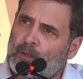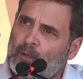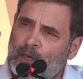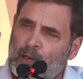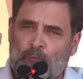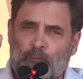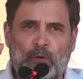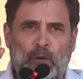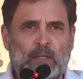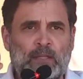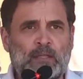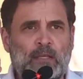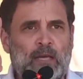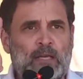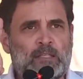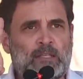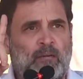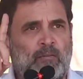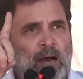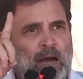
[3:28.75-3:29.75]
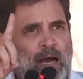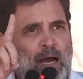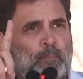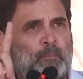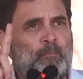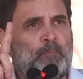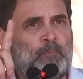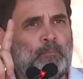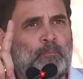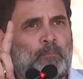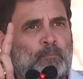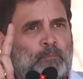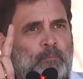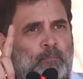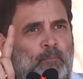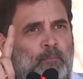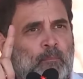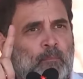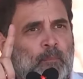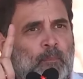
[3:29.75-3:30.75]
नफरत का जवाब
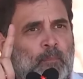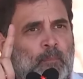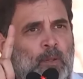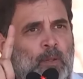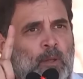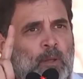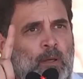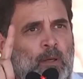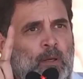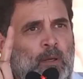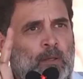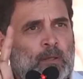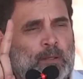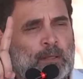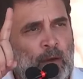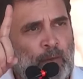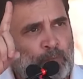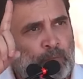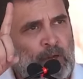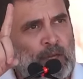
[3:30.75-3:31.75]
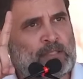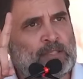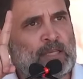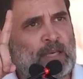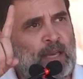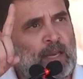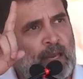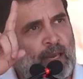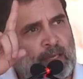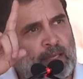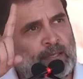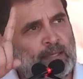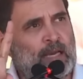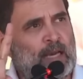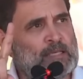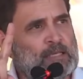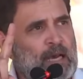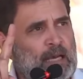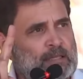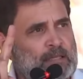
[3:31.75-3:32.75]
नफरत से नहीं
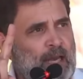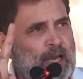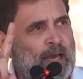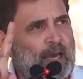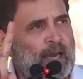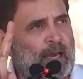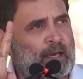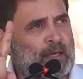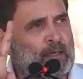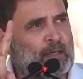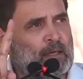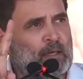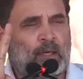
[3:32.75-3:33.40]
दिया जाता है